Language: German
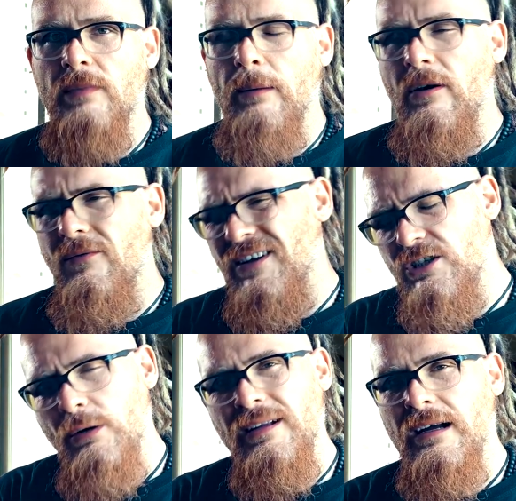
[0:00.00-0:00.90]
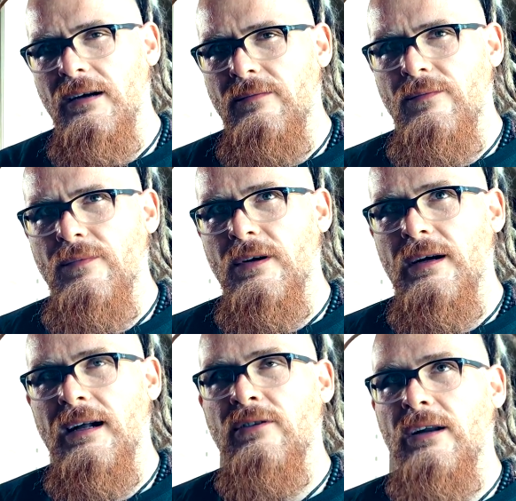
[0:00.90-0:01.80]
Aber vielleicht kommen wir da
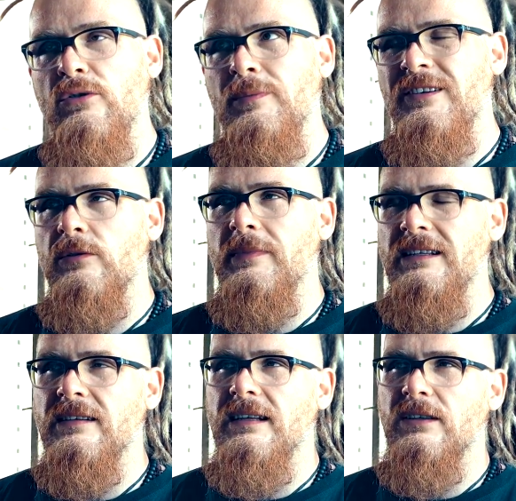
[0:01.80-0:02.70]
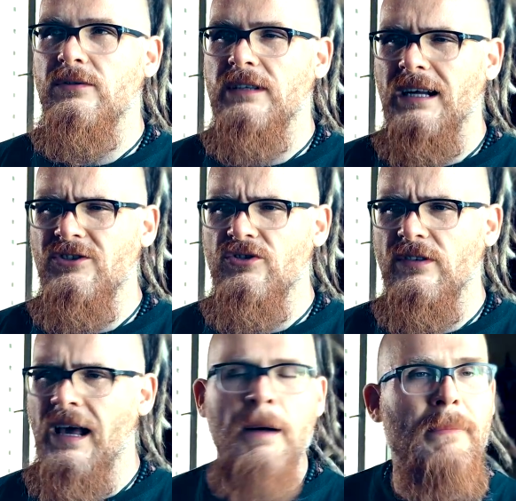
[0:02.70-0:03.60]
also Anonymisierung im Internet und
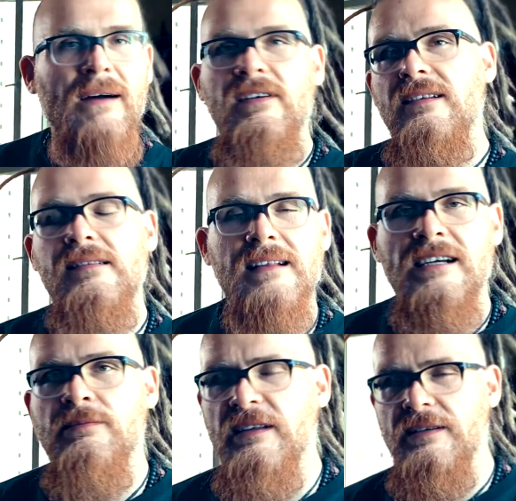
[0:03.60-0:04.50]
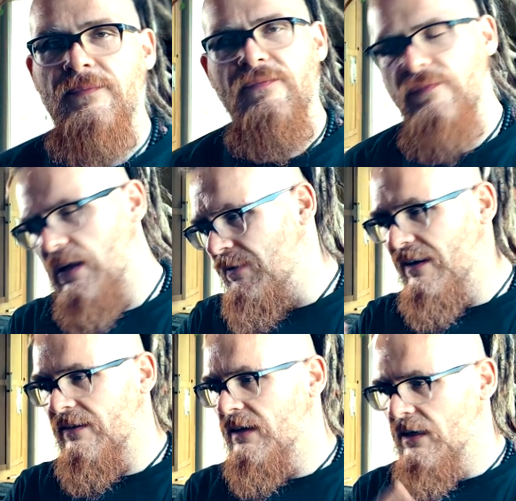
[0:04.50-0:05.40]
Datenschutz, machen wir das jetzt gleich mit, damit
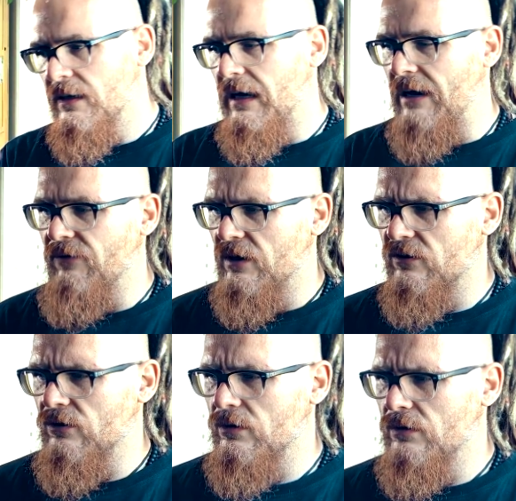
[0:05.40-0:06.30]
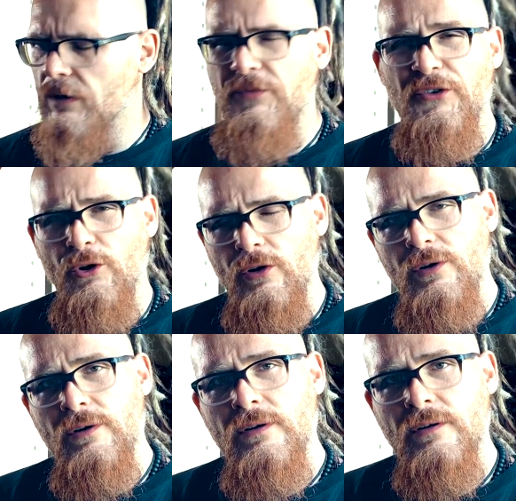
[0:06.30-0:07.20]
es einfach so im Flow
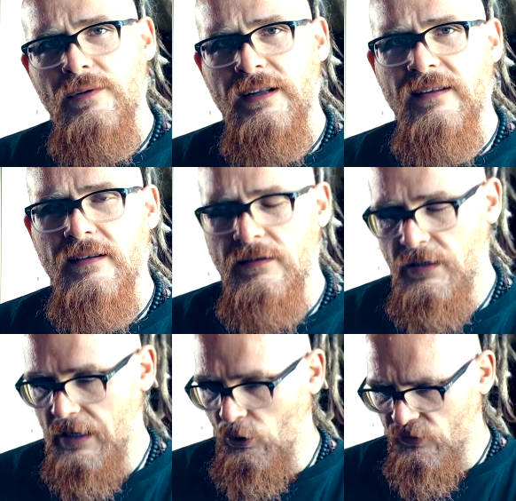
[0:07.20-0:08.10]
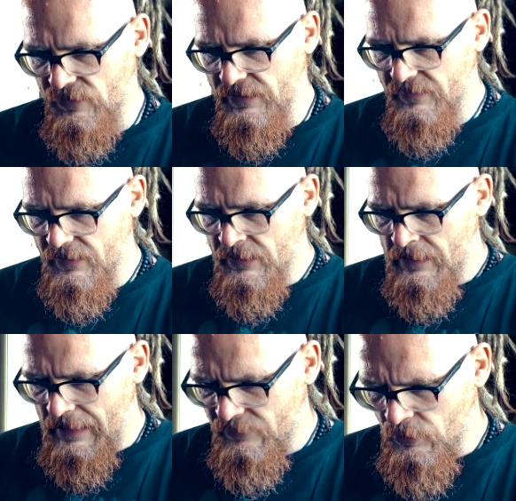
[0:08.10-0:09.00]
jetzt hier rausfließt.
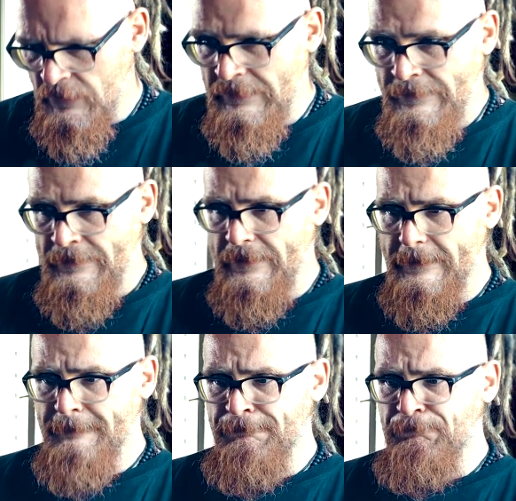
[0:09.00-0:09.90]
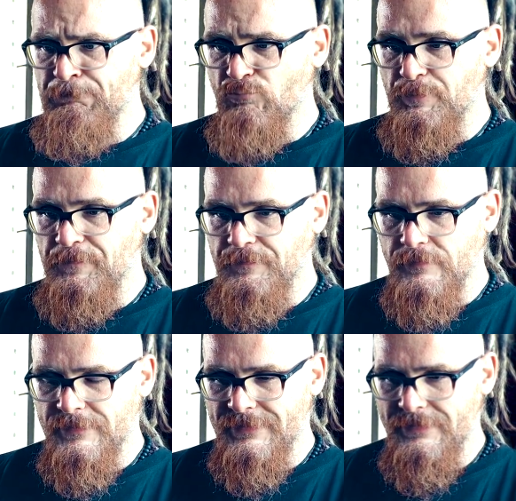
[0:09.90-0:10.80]
Also, mh, mm,
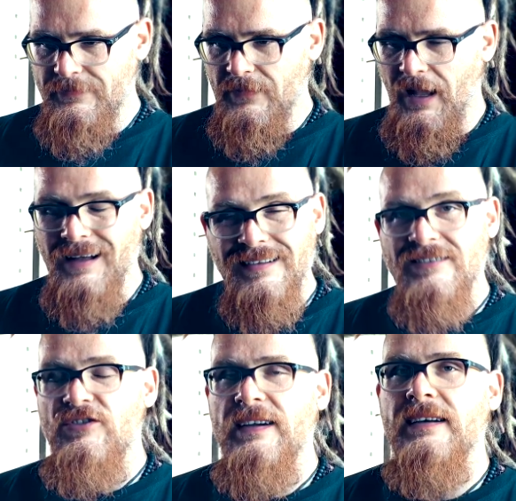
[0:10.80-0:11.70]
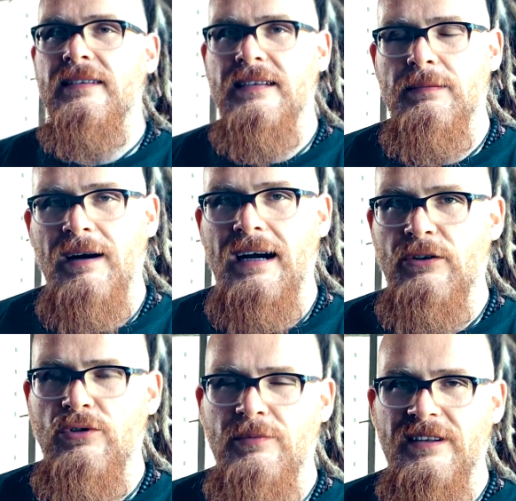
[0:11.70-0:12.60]
das ist ein schwieriges Thema,
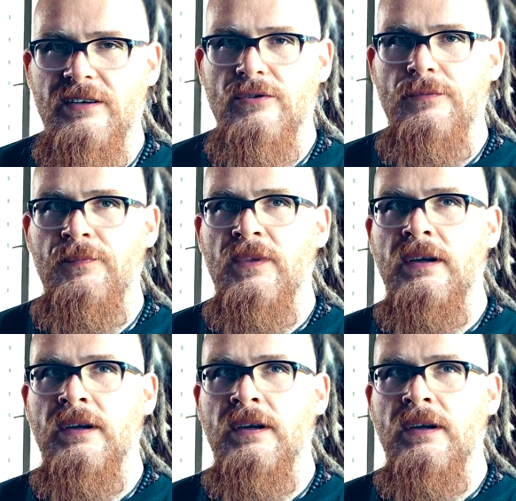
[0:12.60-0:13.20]
Anonymisierung.